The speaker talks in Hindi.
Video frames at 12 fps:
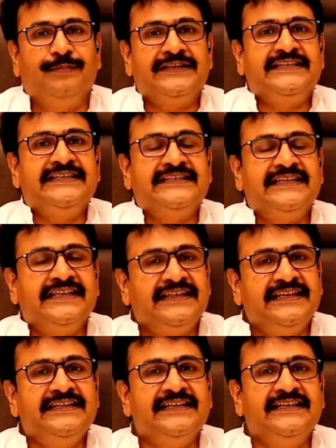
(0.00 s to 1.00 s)
पच्चीस से
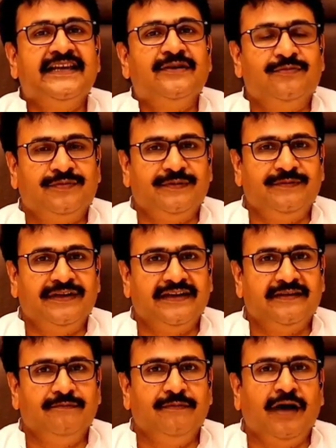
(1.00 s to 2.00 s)
तीस हज़ार रुपये में
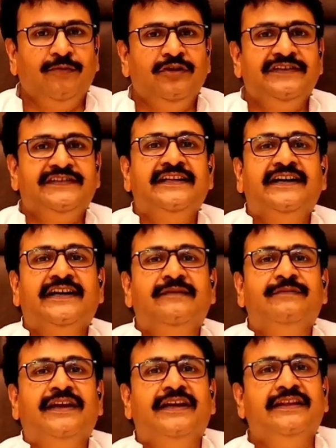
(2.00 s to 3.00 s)
मामूली सी
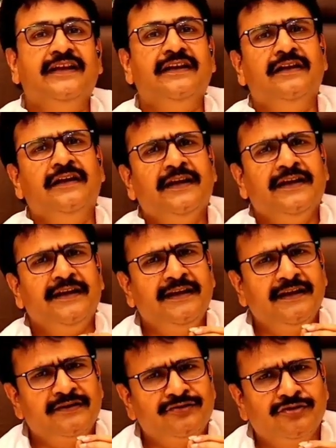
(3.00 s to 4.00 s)
रकम के अंदर
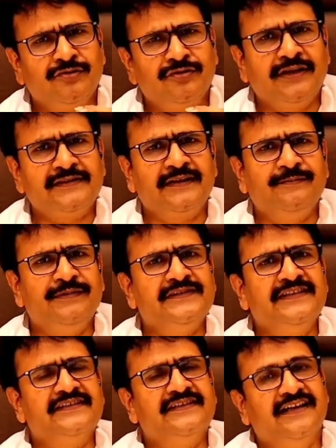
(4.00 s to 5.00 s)
एक छोटा सा
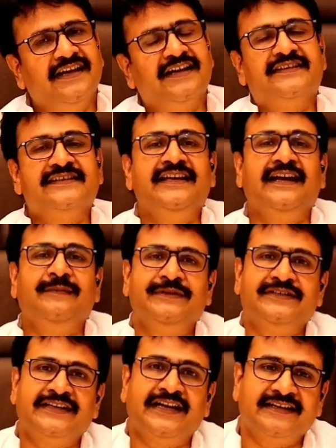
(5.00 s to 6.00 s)
बिज़नेस घर से आप
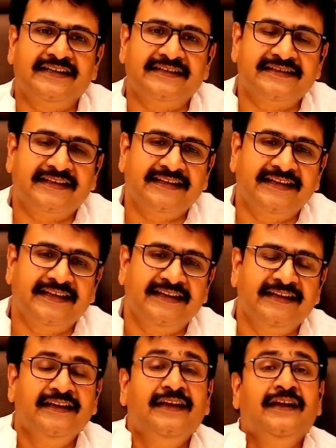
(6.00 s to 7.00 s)
स्टार्ट कर सकते
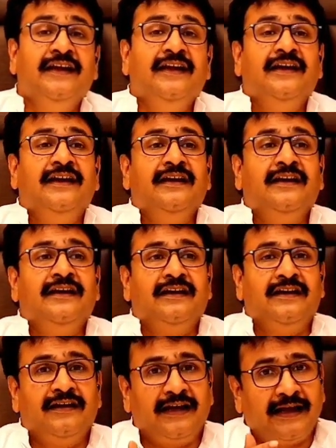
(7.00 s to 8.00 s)
हैं
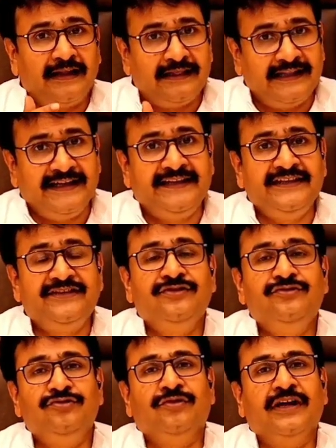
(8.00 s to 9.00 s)
लेडीज
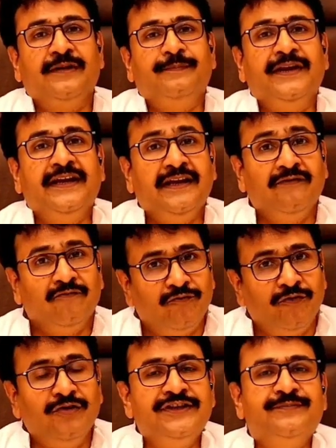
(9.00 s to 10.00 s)
जो घर पे है
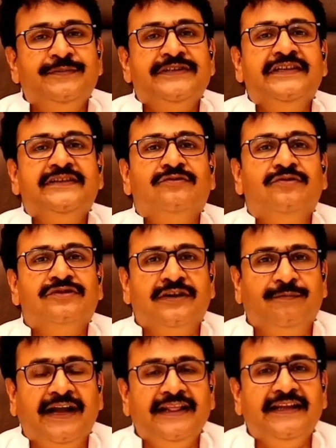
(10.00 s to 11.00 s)
वो इस बिज़नेस को
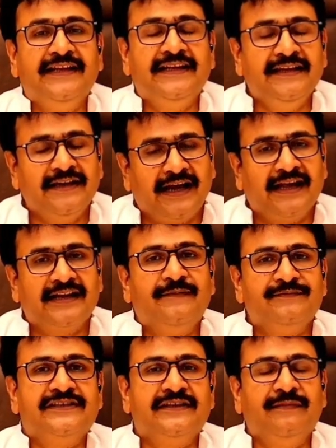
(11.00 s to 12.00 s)
संभाल लेंगी
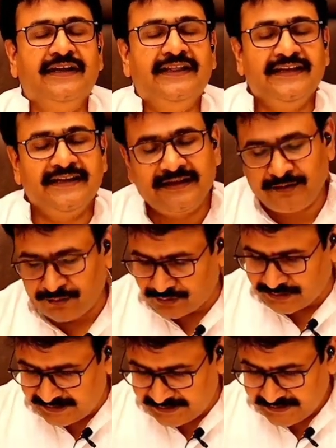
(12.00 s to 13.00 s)
आराम से संभाल लेंगी
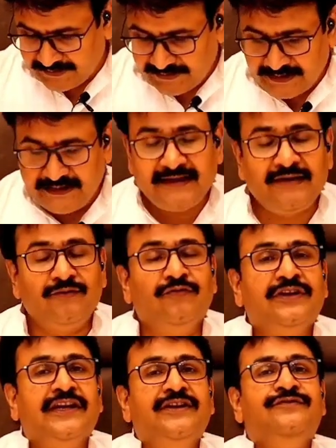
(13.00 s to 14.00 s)
क्योंकि ये
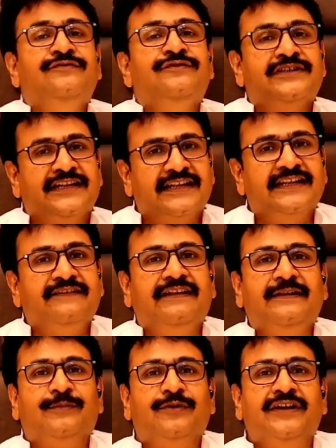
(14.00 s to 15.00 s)
उनके यूज़ करने
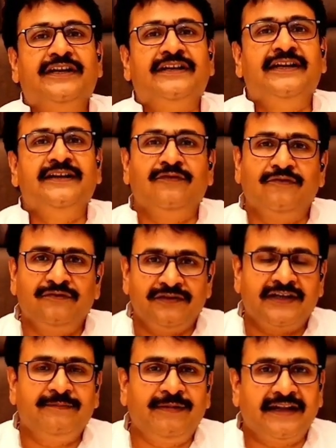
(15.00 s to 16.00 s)
वाले प्रोडक्ट है
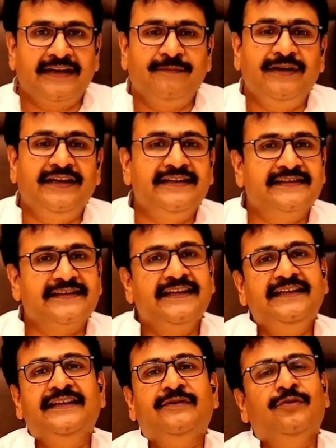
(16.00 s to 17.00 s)
उनके बारे में
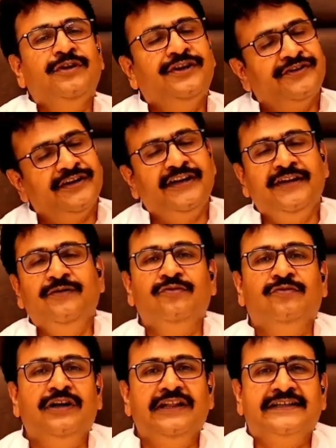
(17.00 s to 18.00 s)
इसके लिए कोई ट्रेनिंग
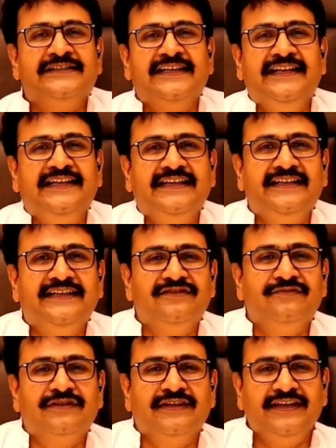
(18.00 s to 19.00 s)
उनको अलग से लेने की
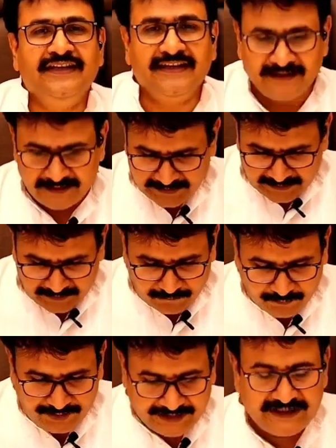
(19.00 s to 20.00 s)
ज़रूरत नहीं है
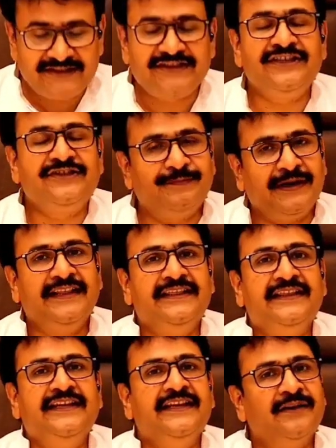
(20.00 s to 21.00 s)
वो ये चीज़
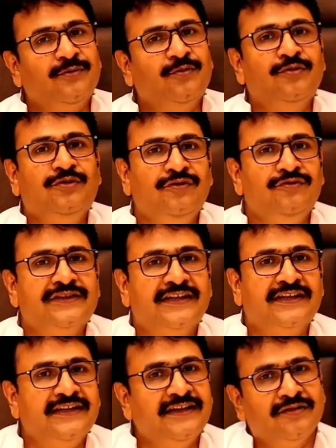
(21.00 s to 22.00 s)
पहनती है खुद यूज़
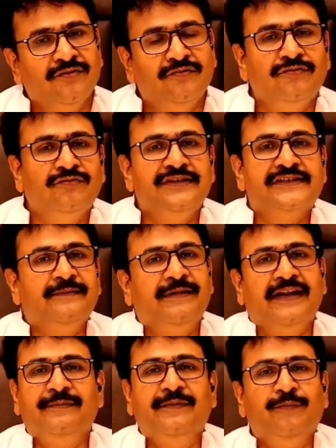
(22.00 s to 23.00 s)
करती है तो उनको इसके
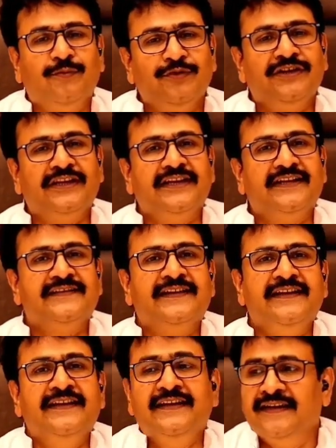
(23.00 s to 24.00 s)
बारे में पूरी तरीके
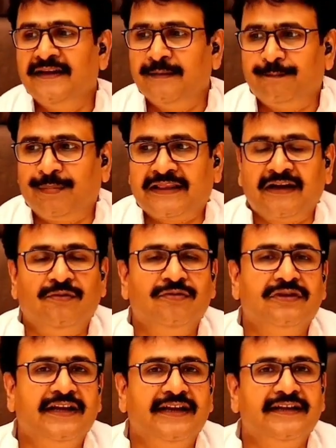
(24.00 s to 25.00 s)
से पता
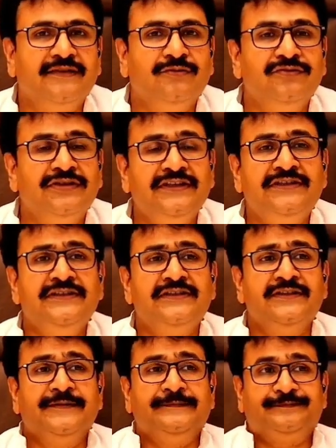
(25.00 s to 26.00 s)
होता है दूसरी
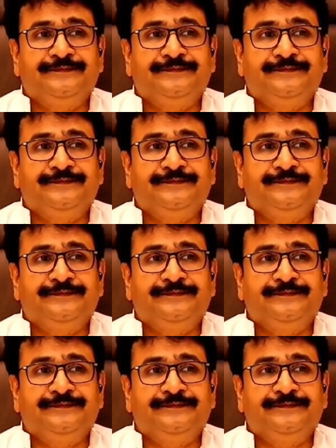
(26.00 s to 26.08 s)
चीज़